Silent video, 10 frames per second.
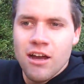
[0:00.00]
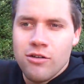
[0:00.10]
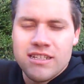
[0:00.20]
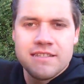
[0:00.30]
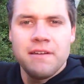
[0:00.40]

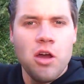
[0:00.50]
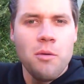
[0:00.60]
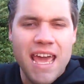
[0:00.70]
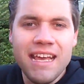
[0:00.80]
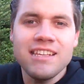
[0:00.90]
Und dann sind wir auch
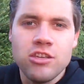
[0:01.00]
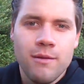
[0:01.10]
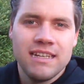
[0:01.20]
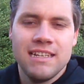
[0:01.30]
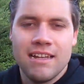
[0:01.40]
noch mal extra
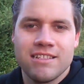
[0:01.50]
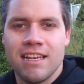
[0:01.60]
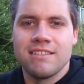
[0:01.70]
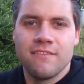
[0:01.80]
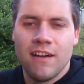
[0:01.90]
über die
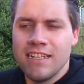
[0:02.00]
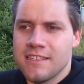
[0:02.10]
Landstraße gefahren.